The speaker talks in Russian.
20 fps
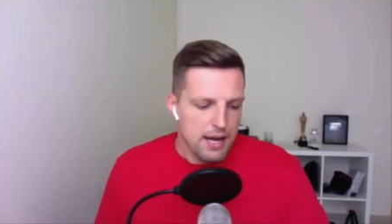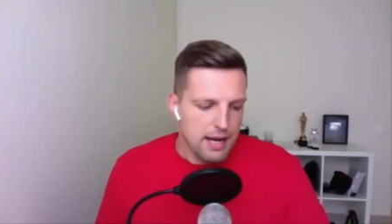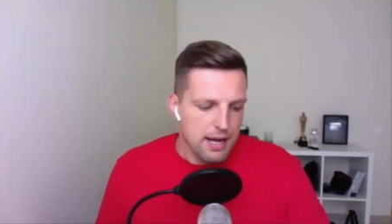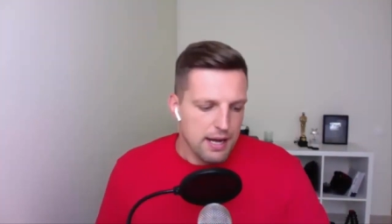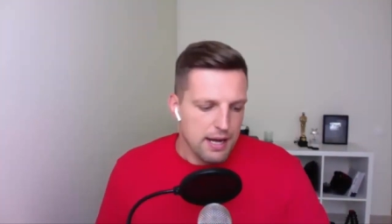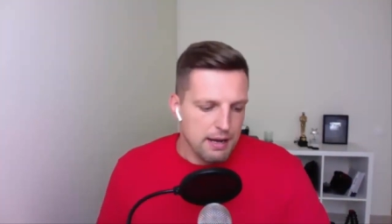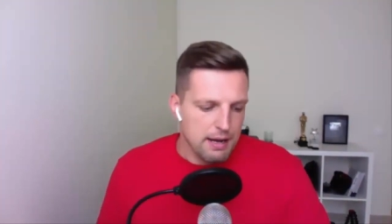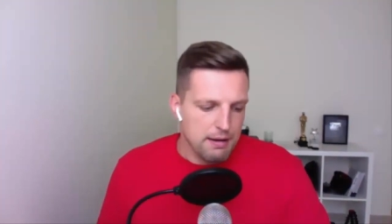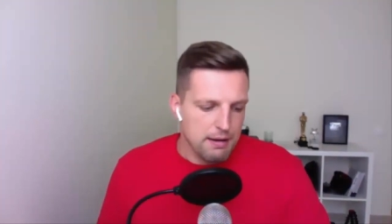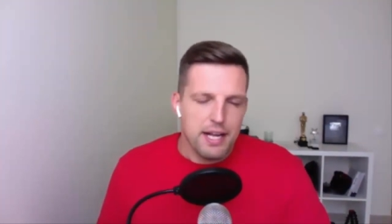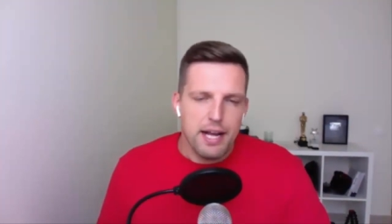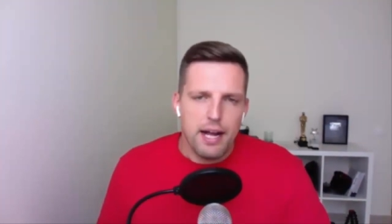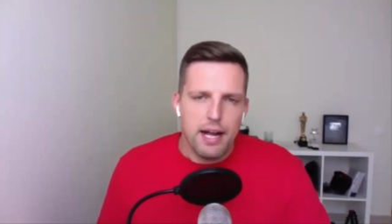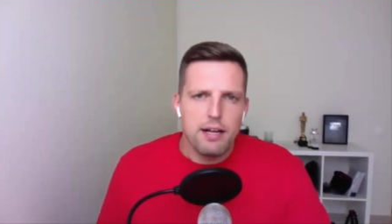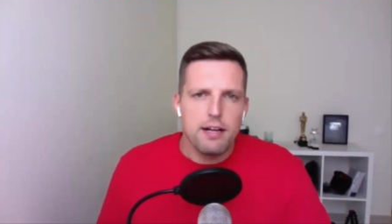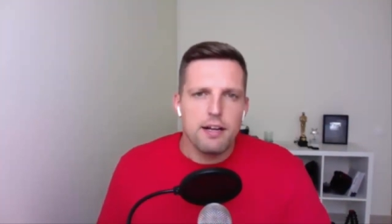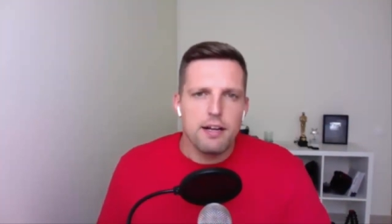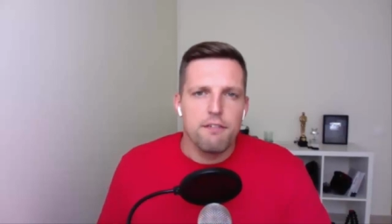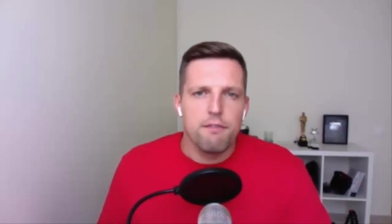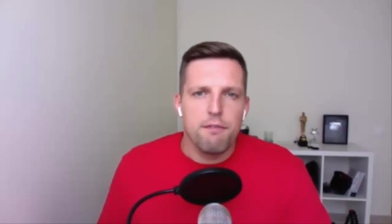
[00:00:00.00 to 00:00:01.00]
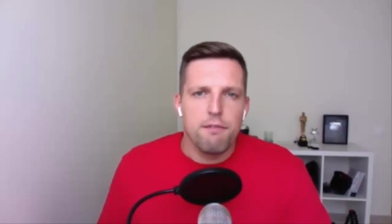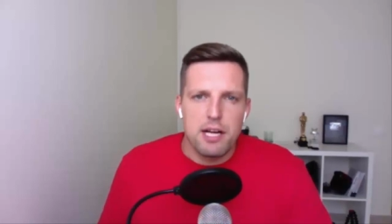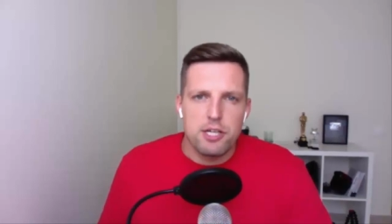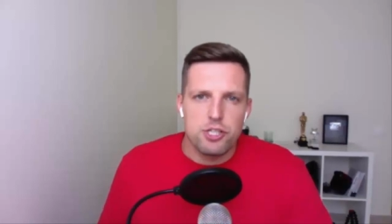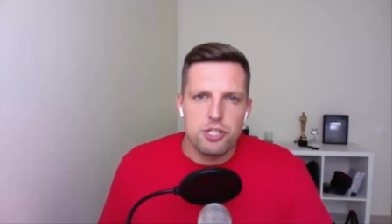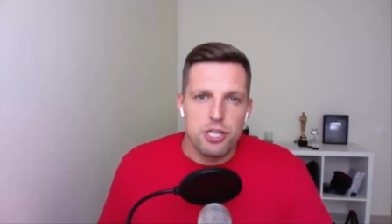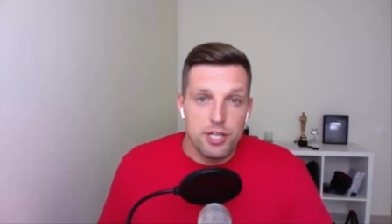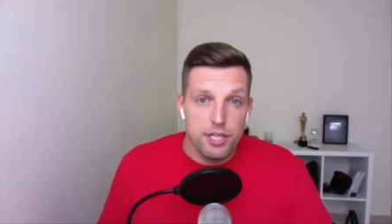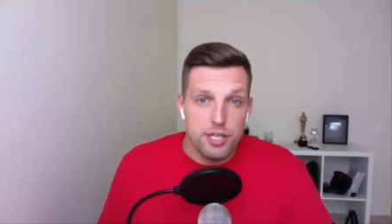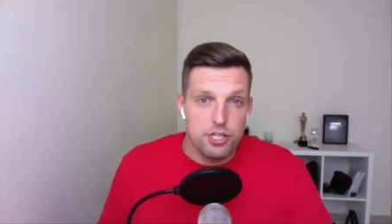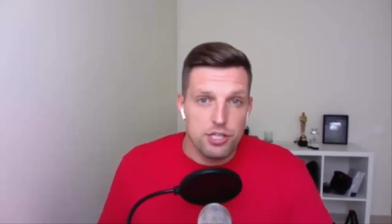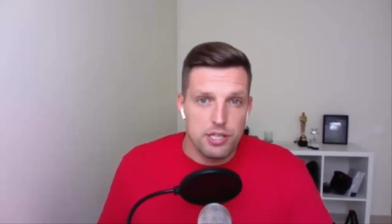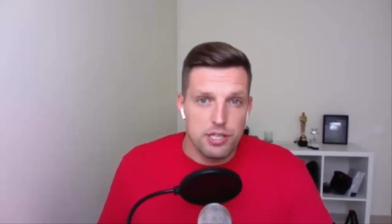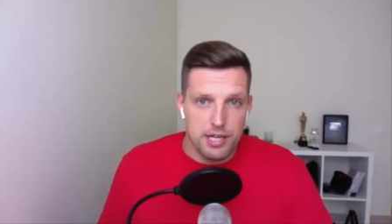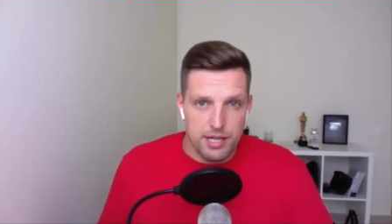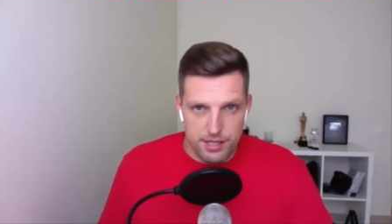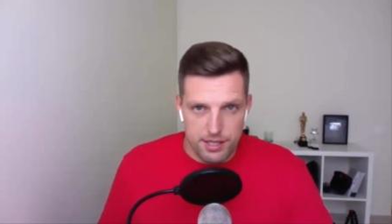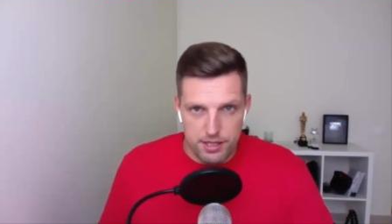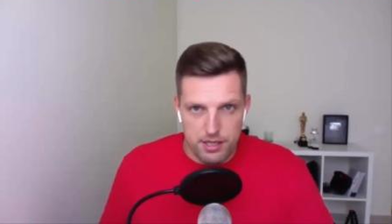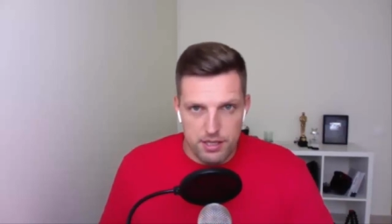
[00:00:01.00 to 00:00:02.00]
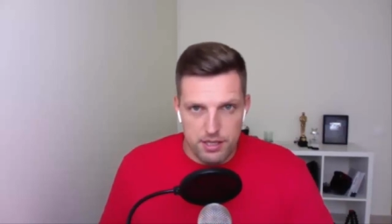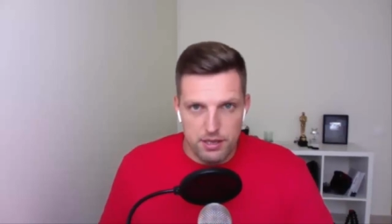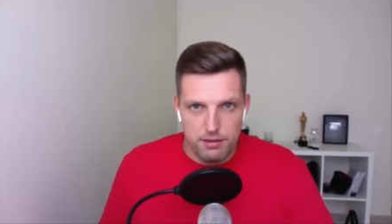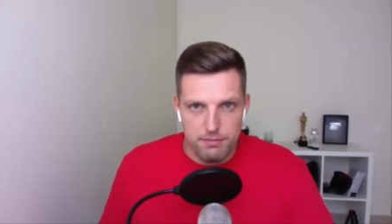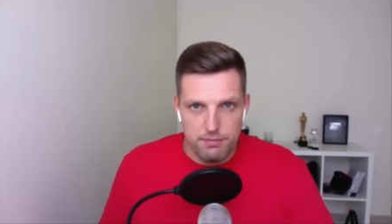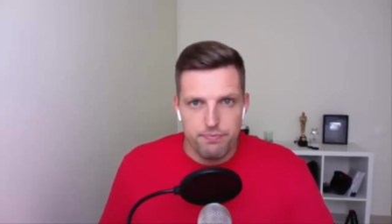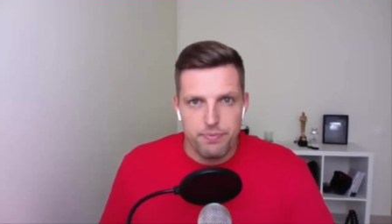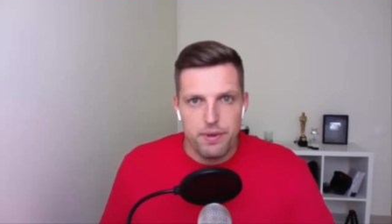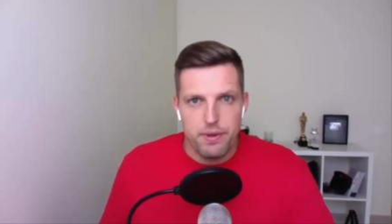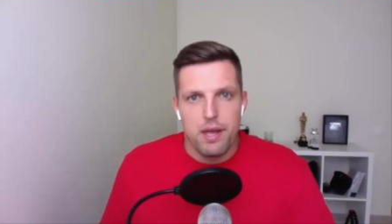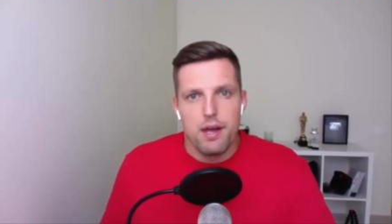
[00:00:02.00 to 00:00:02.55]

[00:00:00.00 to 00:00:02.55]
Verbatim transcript: А как ваш личный канал,